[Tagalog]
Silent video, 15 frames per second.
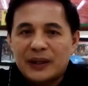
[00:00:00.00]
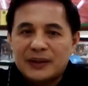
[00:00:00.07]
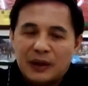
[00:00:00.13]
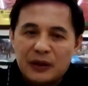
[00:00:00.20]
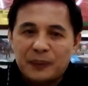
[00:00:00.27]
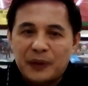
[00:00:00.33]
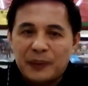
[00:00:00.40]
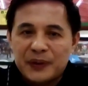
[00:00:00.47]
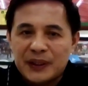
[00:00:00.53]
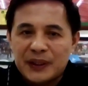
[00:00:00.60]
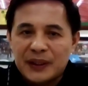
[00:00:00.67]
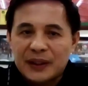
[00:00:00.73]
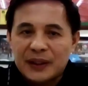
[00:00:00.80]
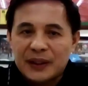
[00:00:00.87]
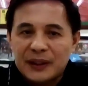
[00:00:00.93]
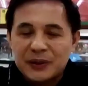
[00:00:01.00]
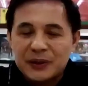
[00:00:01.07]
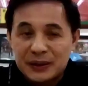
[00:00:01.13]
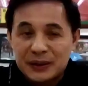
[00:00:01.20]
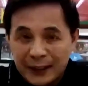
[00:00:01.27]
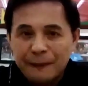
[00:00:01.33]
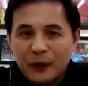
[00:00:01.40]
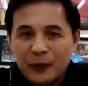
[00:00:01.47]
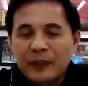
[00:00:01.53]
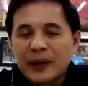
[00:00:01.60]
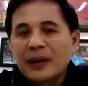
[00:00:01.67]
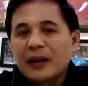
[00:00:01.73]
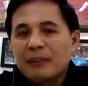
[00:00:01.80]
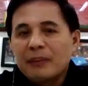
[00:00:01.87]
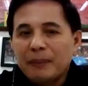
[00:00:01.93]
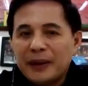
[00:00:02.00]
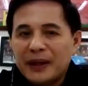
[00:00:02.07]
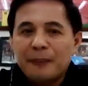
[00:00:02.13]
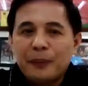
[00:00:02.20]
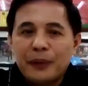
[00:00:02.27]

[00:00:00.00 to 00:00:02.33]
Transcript: at sa House of Representatives sana po